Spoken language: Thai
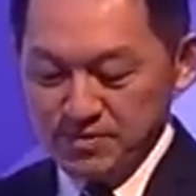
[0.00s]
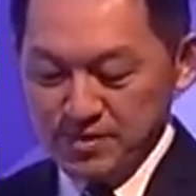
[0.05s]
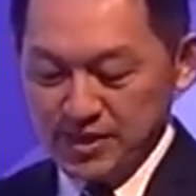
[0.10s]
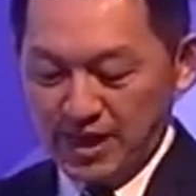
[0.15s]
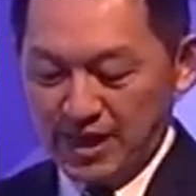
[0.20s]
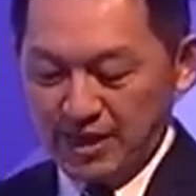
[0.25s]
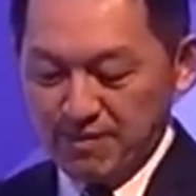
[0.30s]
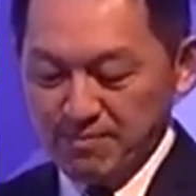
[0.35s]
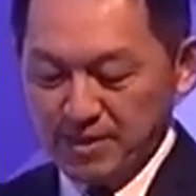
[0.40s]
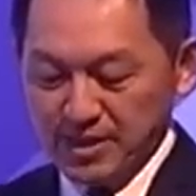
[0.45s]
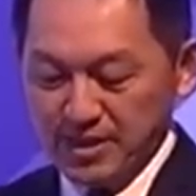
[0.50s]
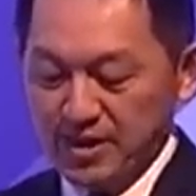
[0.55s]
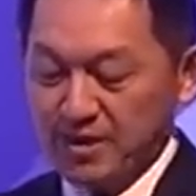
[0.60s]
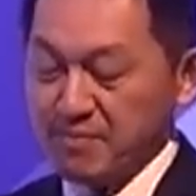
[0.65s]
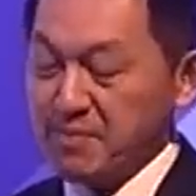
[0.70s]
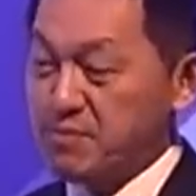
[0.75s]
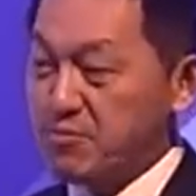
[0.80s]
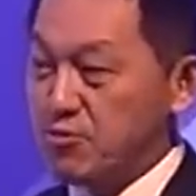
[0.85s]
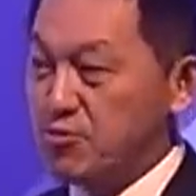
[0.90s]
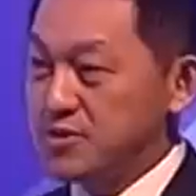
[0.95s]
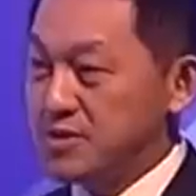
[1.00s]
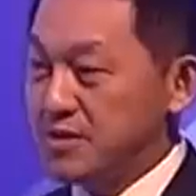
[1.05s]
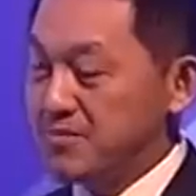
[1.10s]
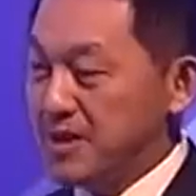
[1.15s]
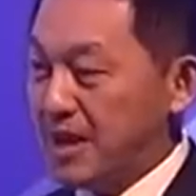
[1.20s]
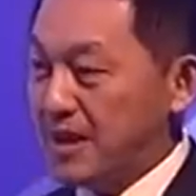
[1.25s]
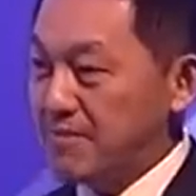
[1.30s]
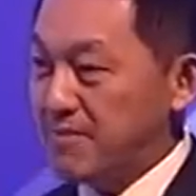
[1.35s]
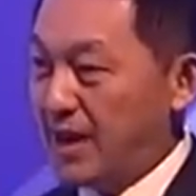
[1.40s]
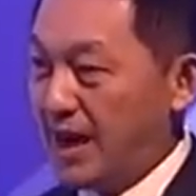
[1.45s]
สหพัฒนพิบูล
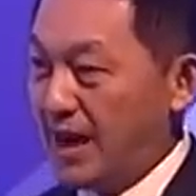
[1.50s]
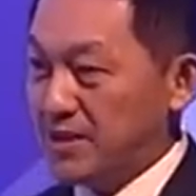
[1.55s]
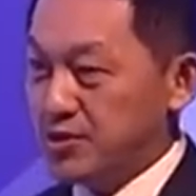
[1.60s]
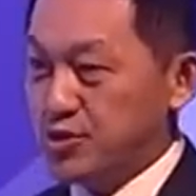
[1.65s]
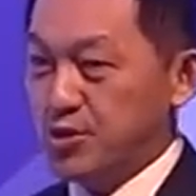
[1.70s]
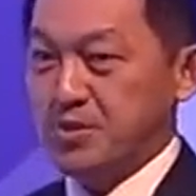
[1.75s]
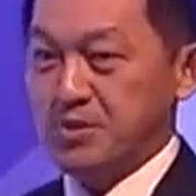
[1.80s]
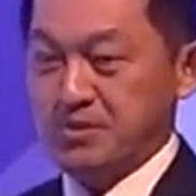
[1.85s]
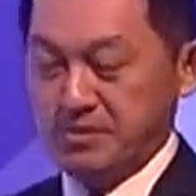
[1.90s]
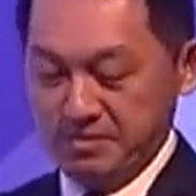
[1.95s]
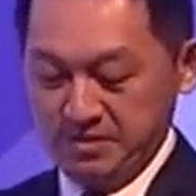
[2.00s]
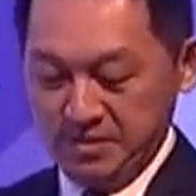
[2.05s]
จำกัดมหาชน